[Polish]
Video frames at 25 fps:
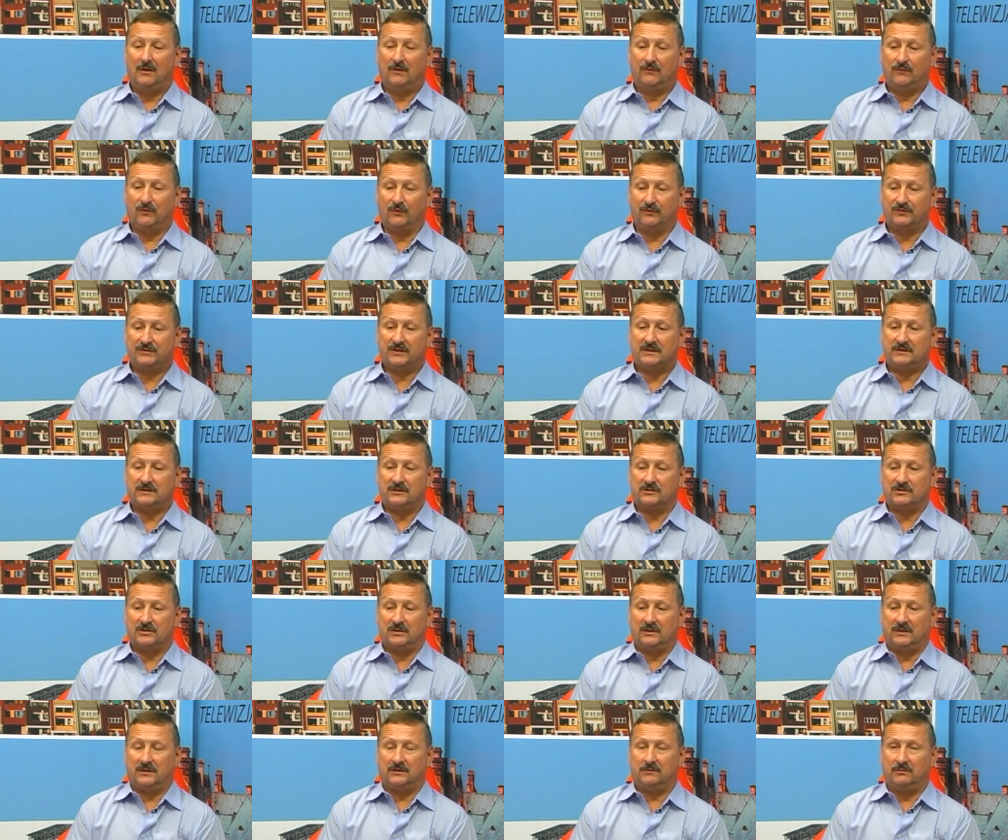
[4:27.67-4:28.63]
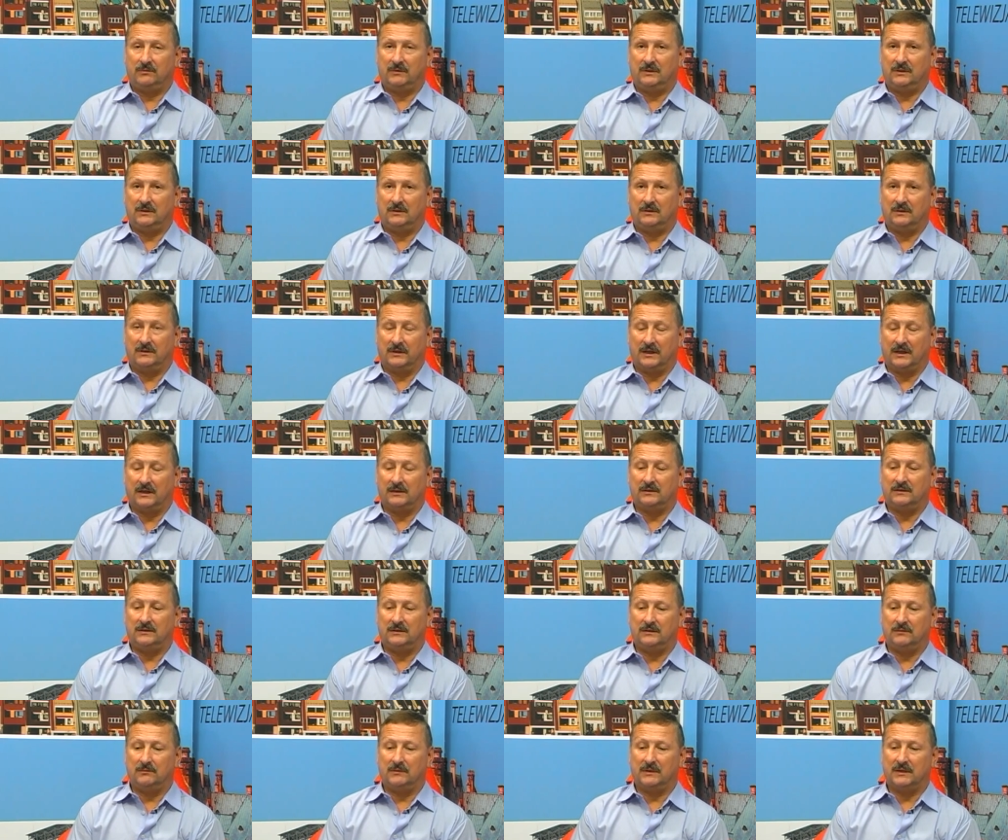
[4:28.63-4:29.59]
Wówczas, jeżeli
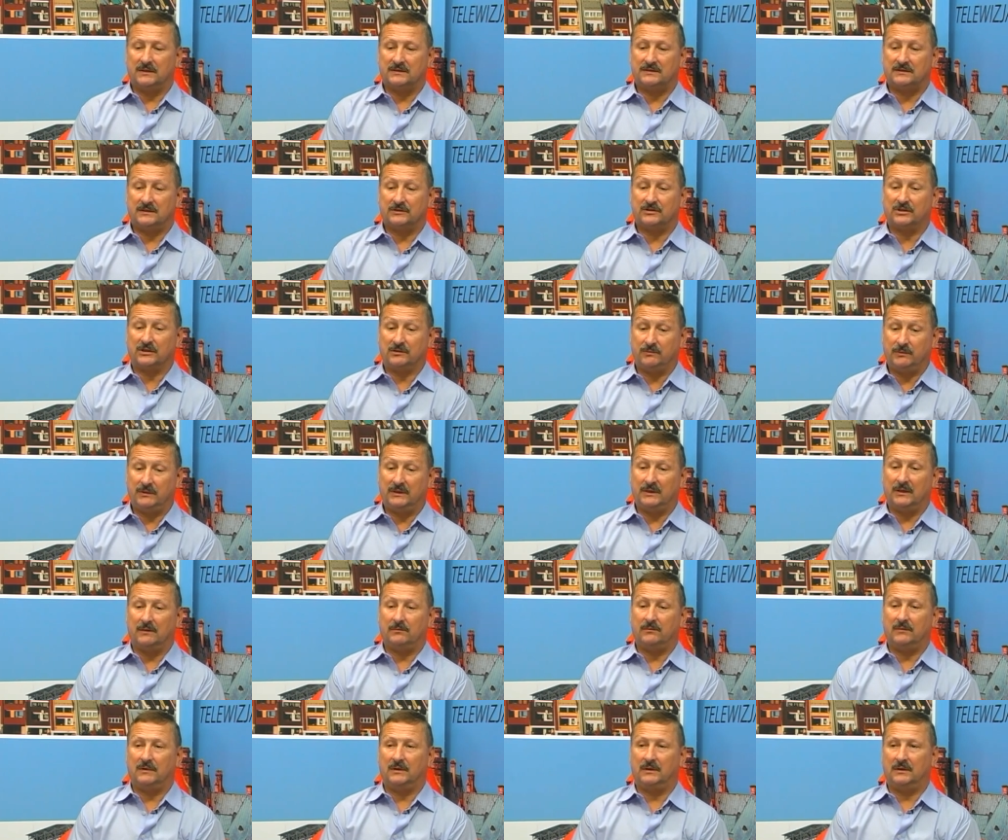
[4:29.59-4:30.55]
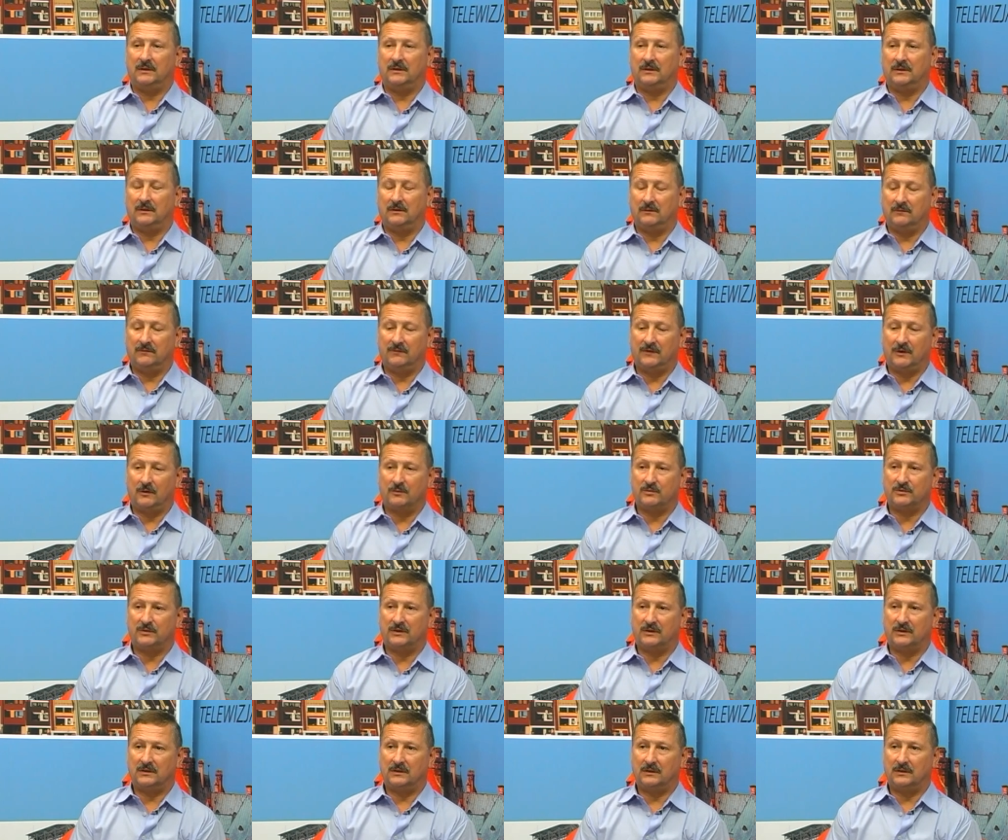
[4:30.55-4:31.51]
radni miasta, czy gmina y,
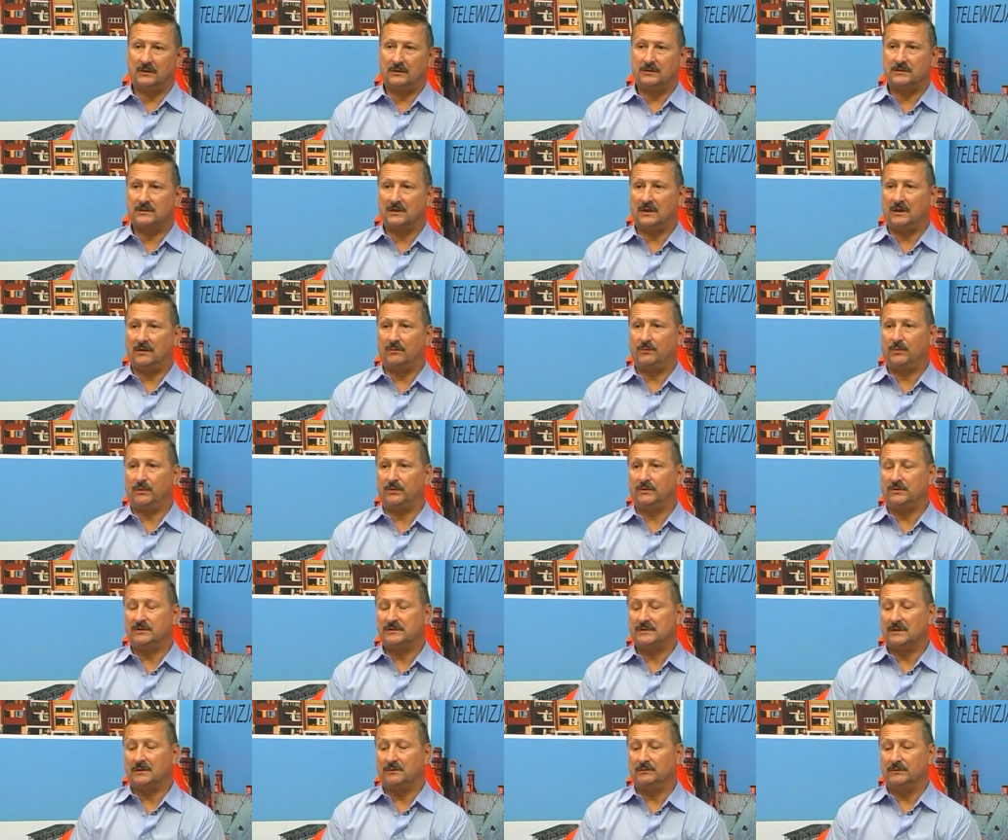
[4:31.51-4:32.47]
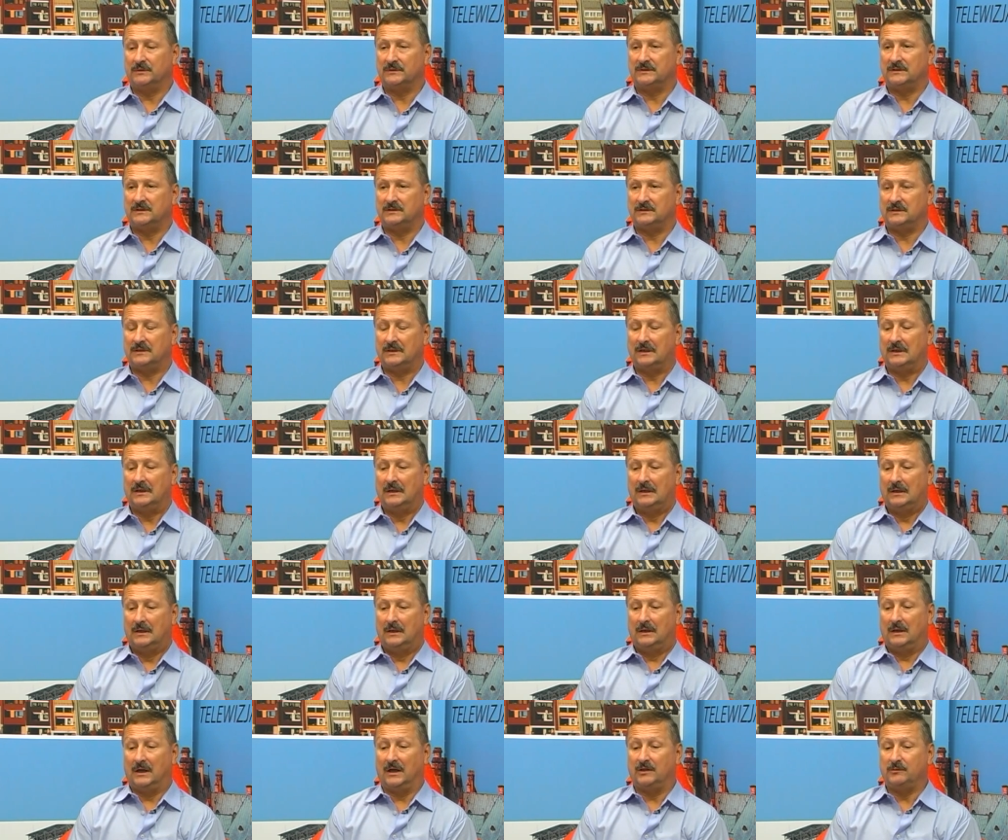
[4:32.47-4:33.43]
Wałbrzych y, chciała podjąć taką decyzję
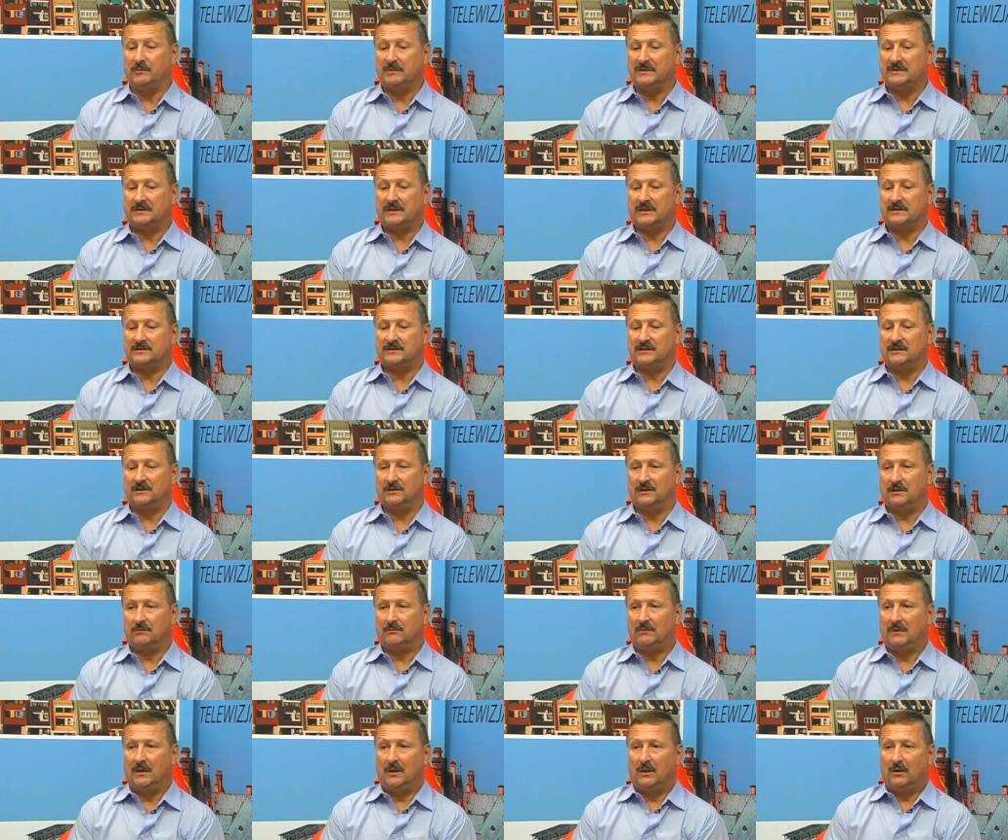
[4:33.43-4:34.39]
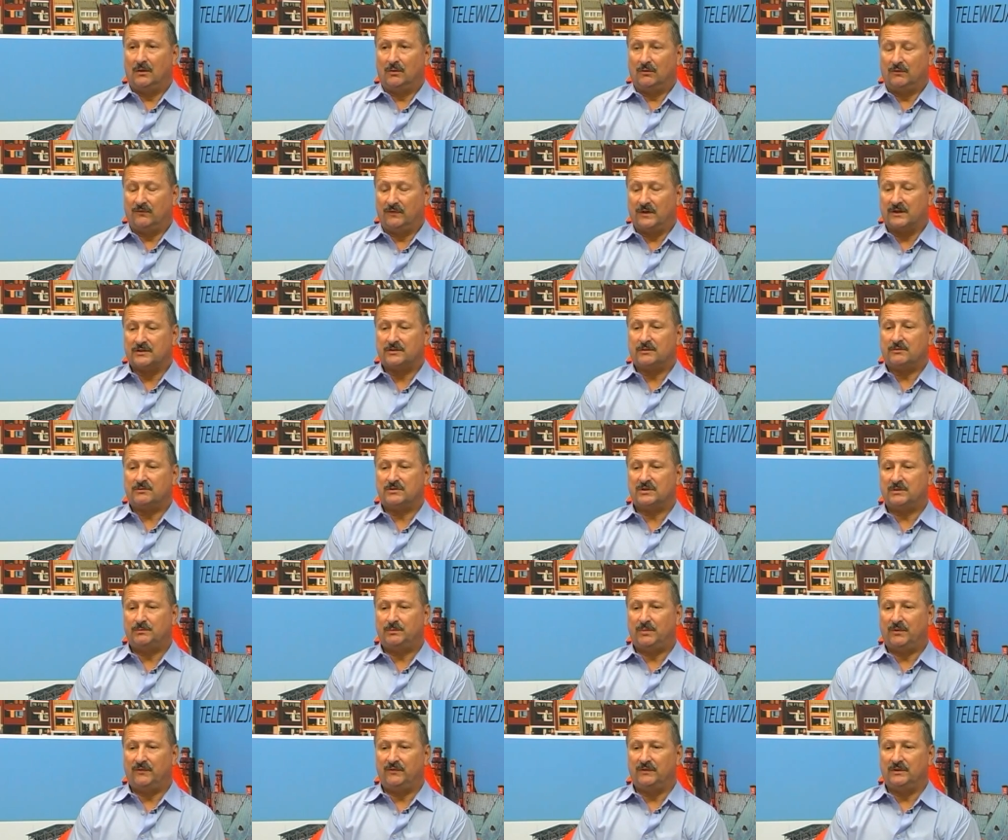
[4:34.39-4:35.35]
administracyjną, uważam,
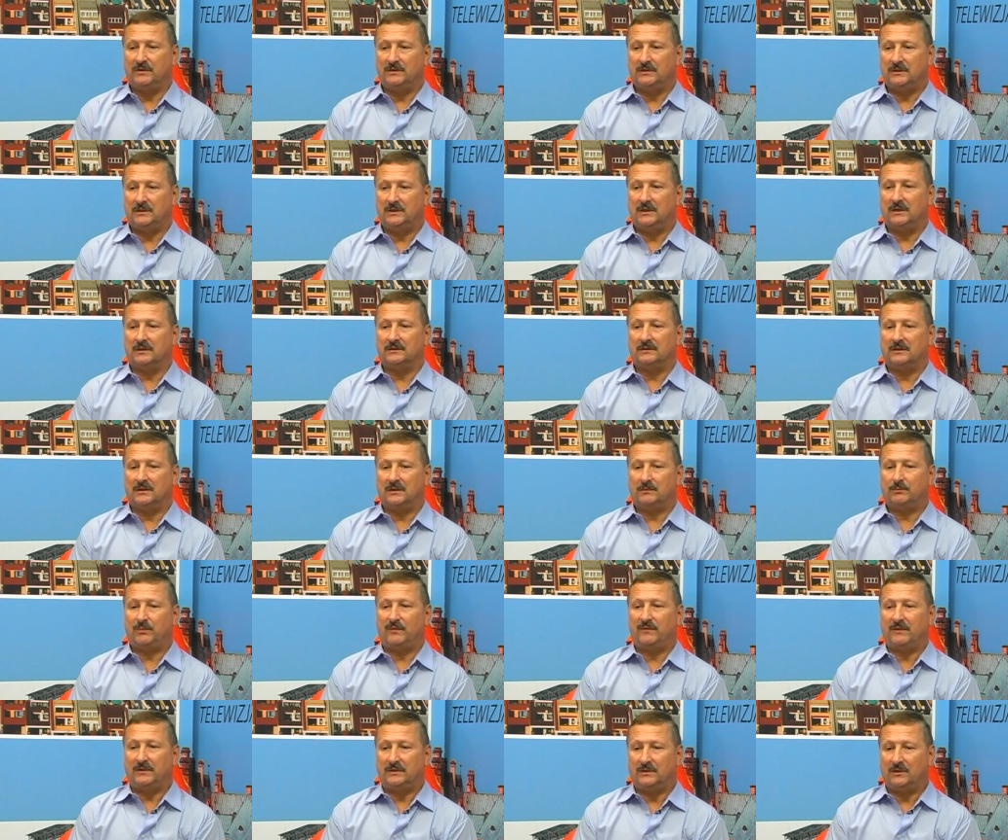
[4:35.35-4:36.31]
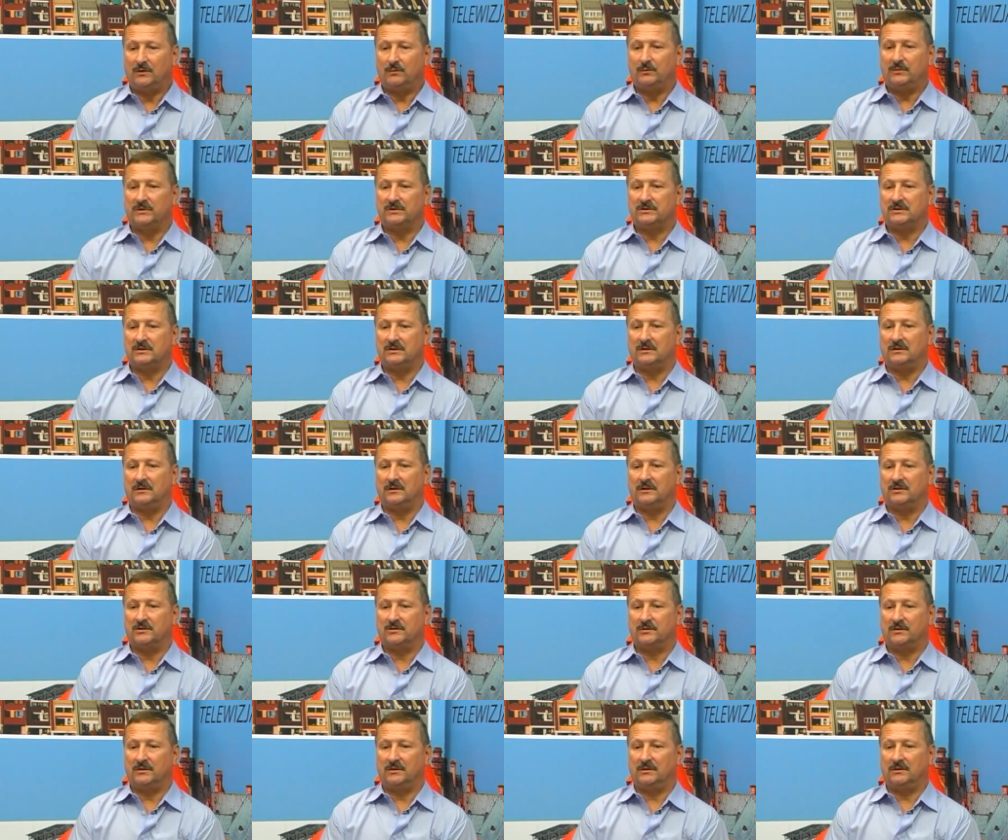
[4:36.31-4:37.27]
że powinni jednak powiadomić i,
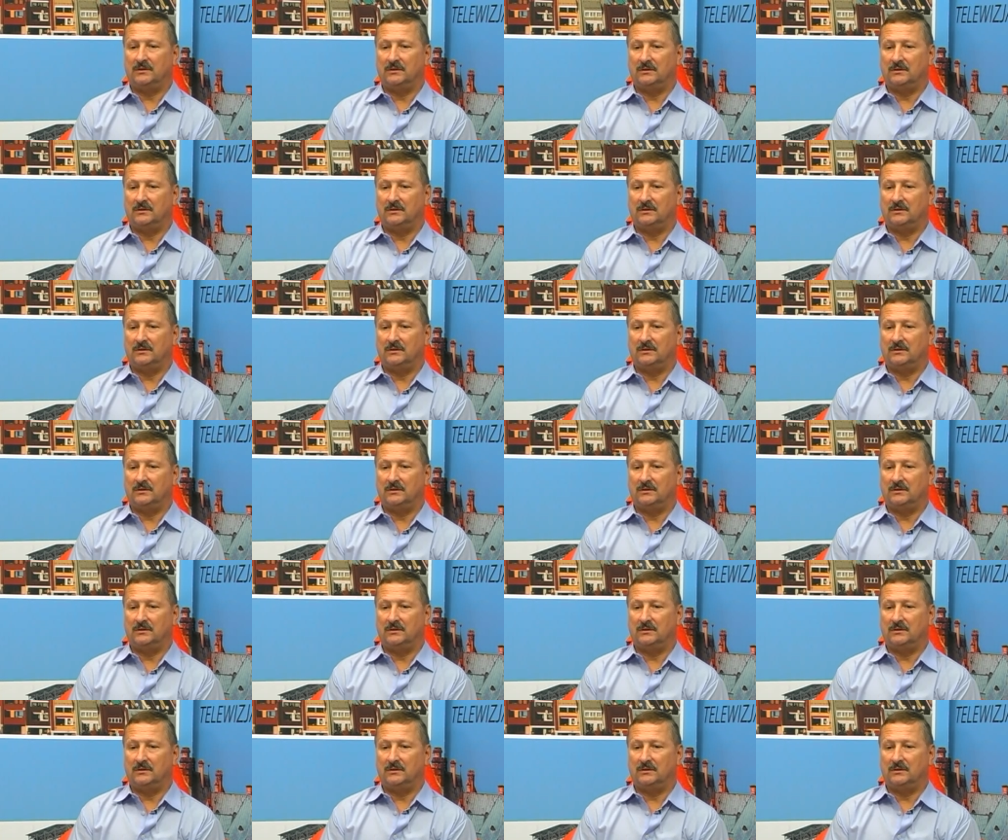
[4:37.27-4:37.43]
y, że